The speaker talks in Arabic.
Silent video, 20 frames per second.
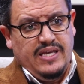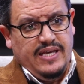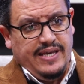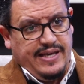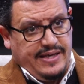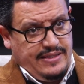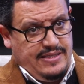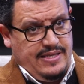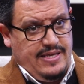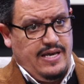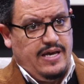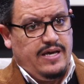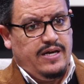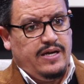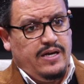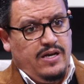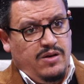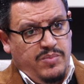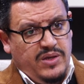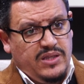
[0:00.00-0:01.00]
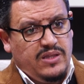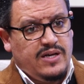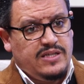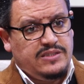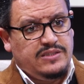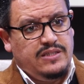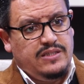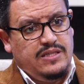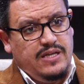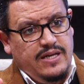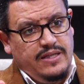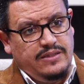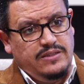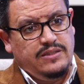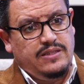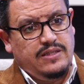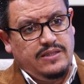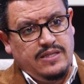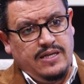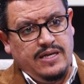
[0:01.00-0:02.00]
اختيار المدرسة التي
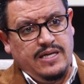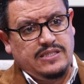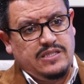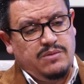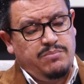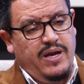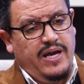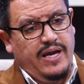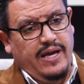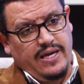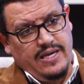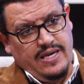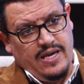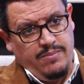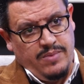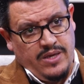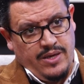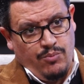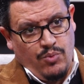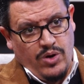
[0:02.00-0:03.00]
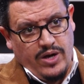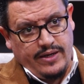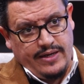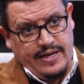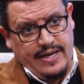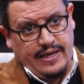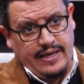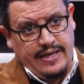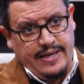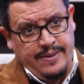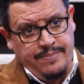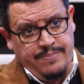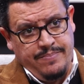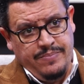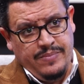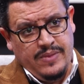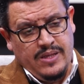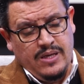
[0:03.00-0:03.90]
تتناسب مع قيمهم وأخلاقهم